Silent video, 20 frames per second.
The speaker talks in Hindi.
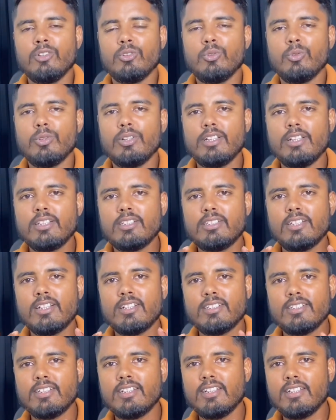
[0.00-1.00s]
तो इस
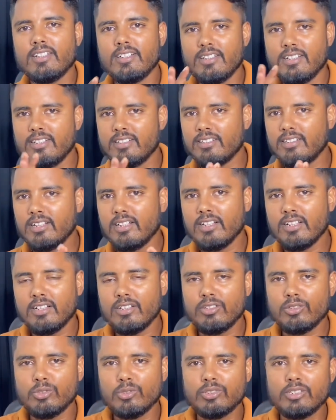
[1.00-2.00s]
तरह से इसका
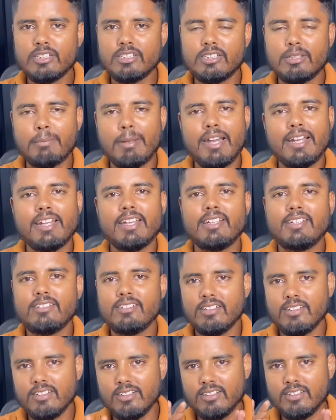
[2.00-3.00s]
जो सिस्टमैटिक
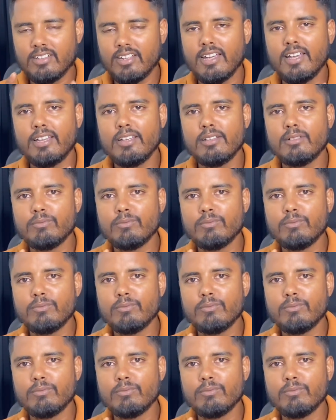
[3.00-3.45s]
है